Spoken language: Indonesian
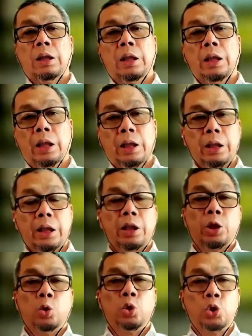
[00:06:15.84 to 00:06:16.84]
di hilir
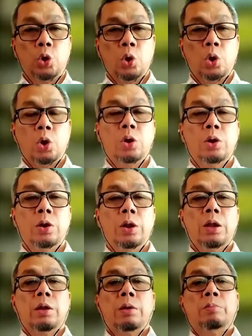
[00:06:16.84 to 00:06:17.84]
di ujung
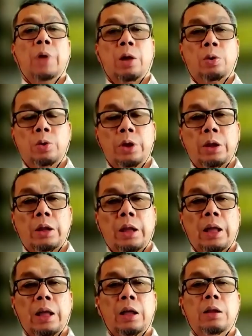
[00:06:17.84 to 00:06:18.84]
baru
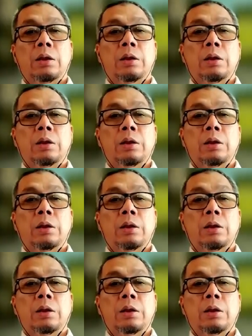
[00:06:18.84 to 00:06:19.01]
kita